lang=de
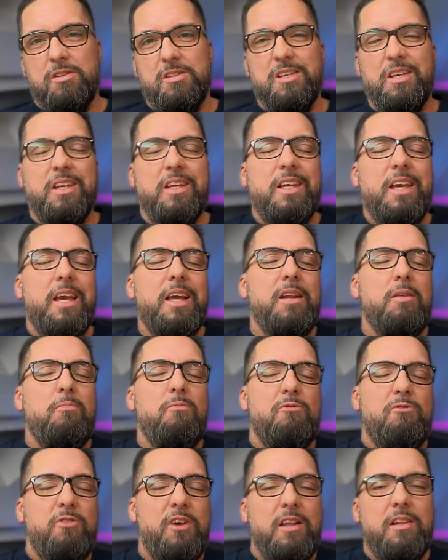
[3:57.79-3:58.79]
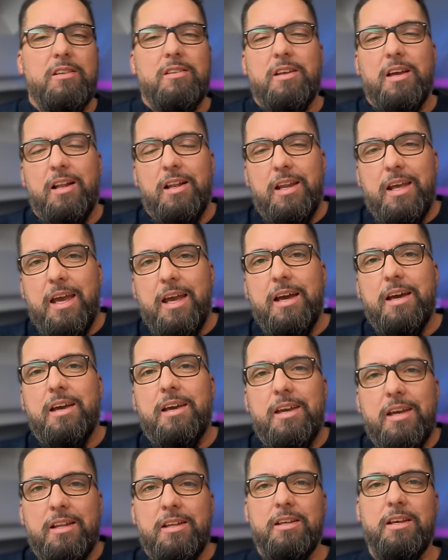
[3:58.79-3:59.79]
sich jedem Wind der Lehre
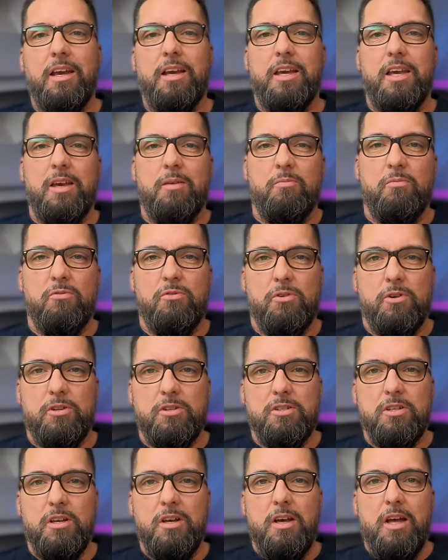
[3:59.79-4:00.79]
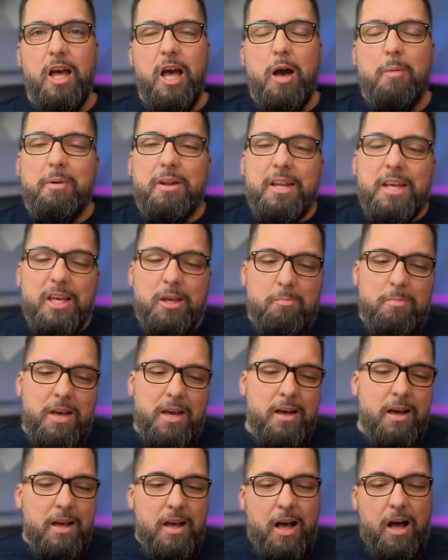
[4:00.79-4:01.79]
hingegeben wird, aber nicht
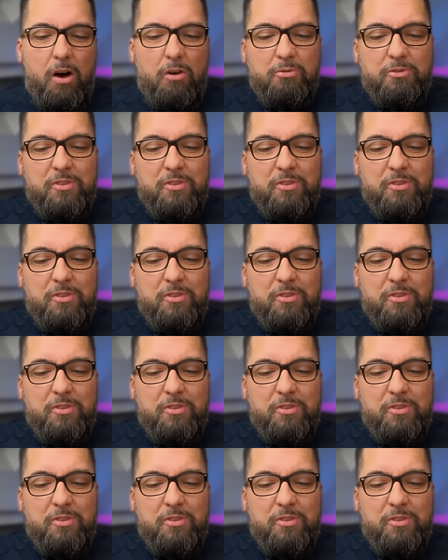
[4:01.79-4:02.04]
mehr auf